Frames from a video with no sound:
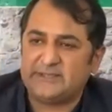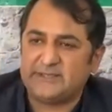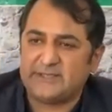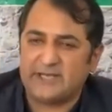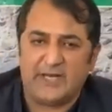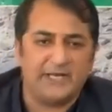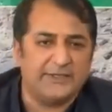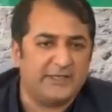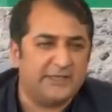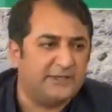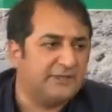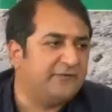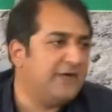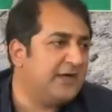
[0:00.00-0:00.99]
इस
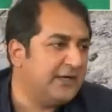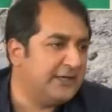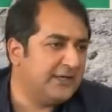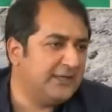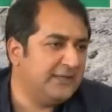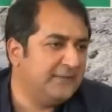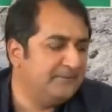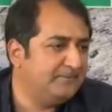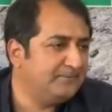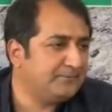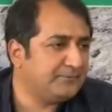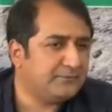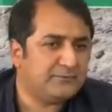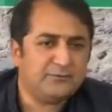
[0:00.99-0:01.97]
सरहद के दिफा का रही है
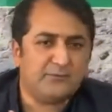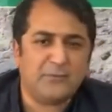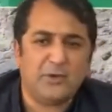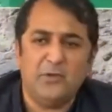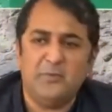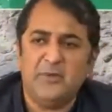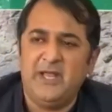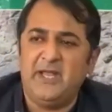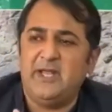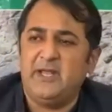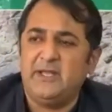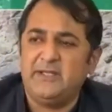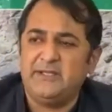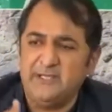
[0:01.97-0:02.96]
और मैं
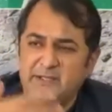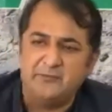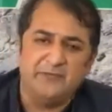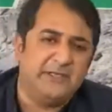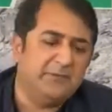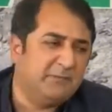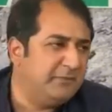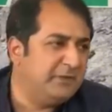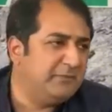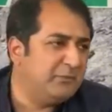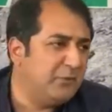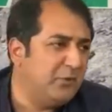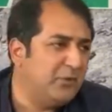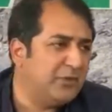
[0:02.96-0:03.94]
नीलम वैली में
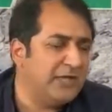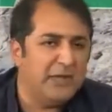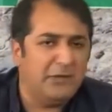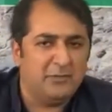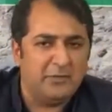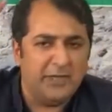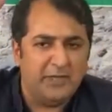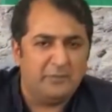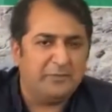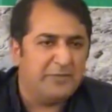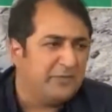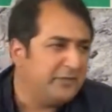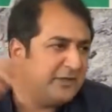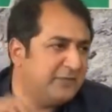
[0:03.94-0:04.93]
अभी होके आया हूं मैं
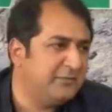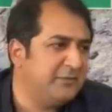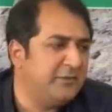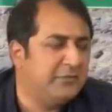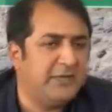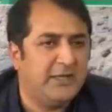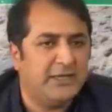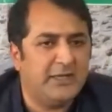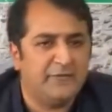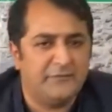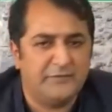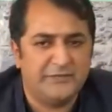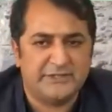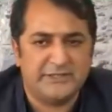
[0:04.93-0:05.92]
मिनी मरक में भी मैं
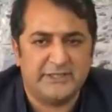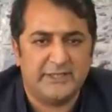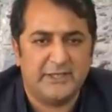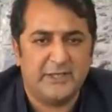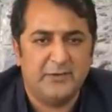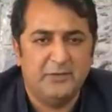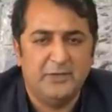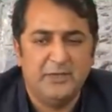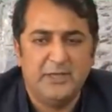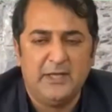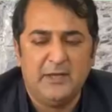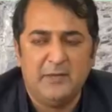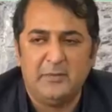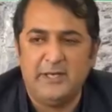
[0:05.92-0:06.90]
काफी विजिट करके आया
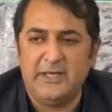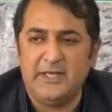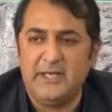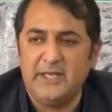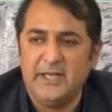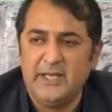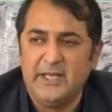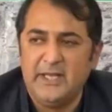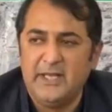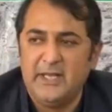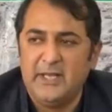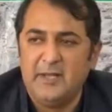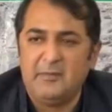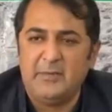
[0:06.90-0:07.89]
मैंने
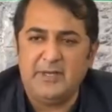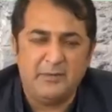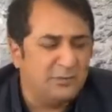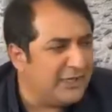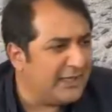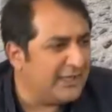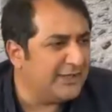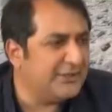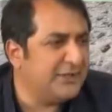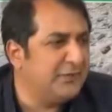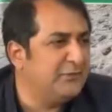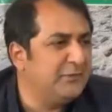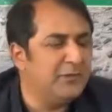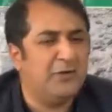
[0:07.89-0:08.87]
मेरी
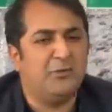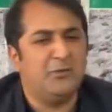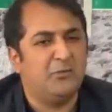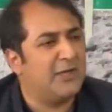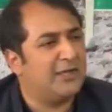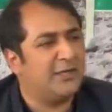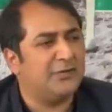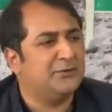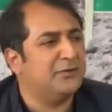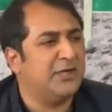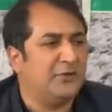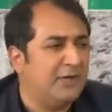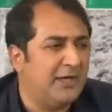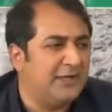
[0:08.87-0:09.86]
मुलाकातें हुई मैं वो
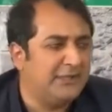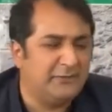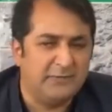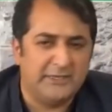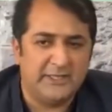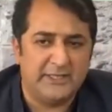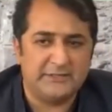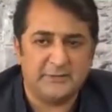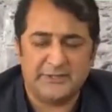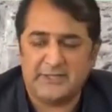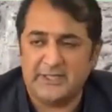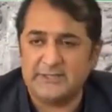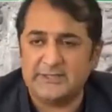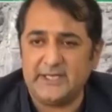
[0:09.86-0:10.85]
मुलाकातों का अहवाल नहीं बनाना
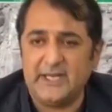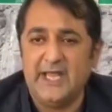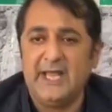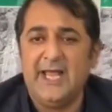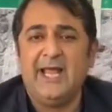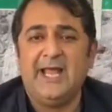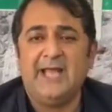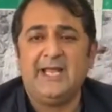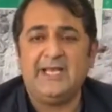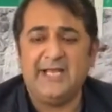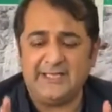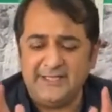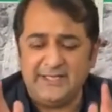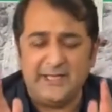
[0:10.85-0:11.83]
बताना
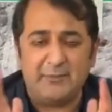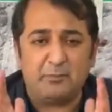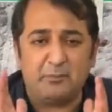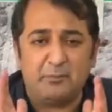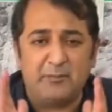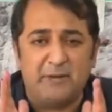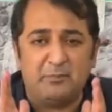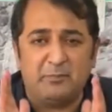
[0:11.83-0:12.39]
चाहता लेकिन ये